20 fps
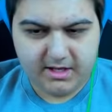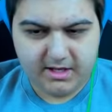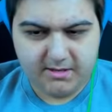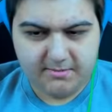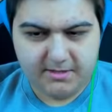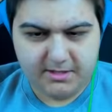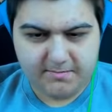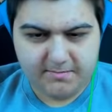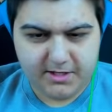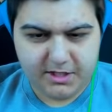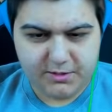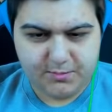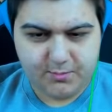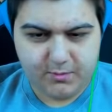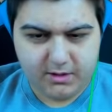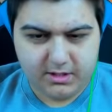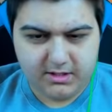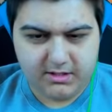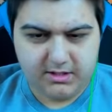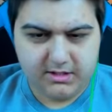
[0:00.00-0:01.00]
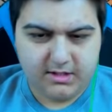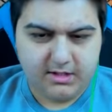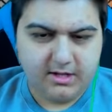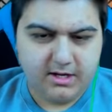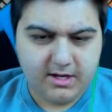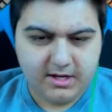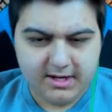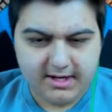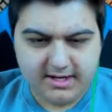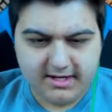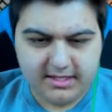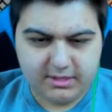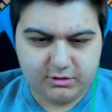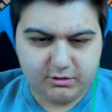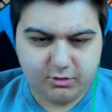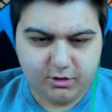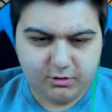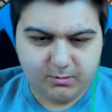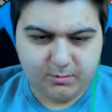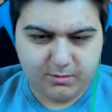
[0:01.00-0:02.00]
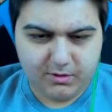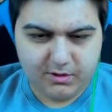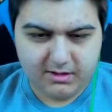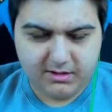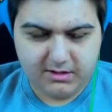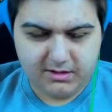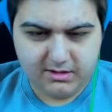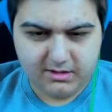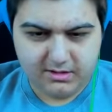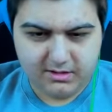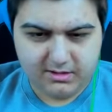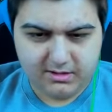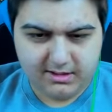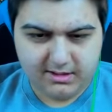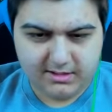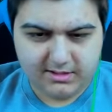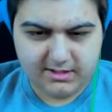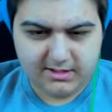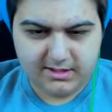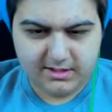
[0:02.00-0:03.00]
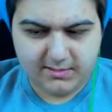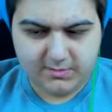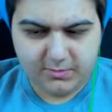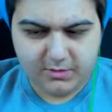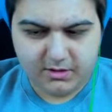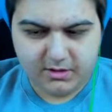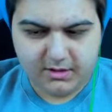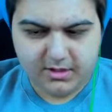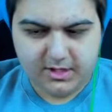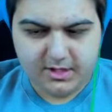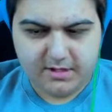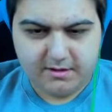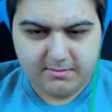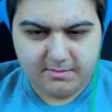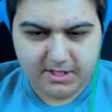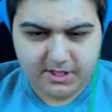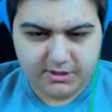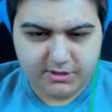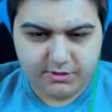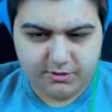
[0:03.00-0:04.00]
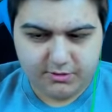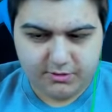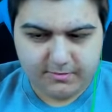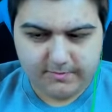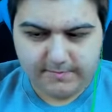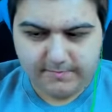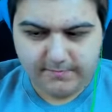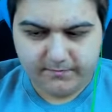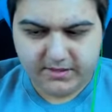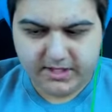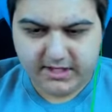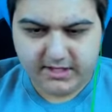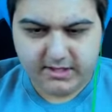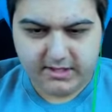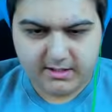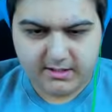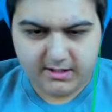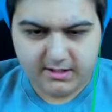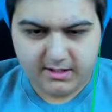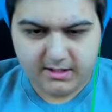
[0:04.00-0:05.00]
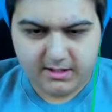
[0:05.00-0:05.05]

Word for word: Ahmet beş puan. Enes dört puan. Hasan iki puan. Başlıyorum tekrardan.